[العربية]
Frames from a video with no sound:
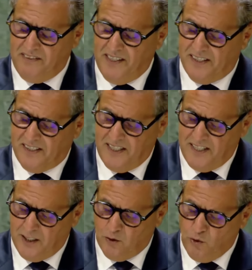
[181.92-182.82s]

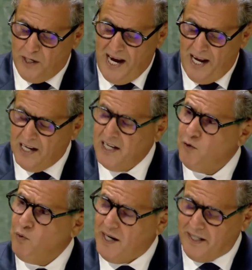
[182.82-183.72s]
الفلسطيني دون
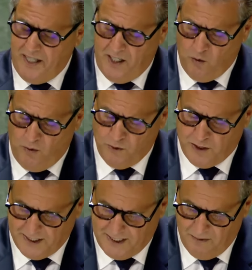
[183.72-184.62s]
حل واقعي
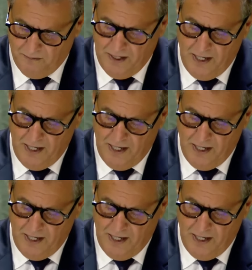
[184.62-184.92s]
ومستدام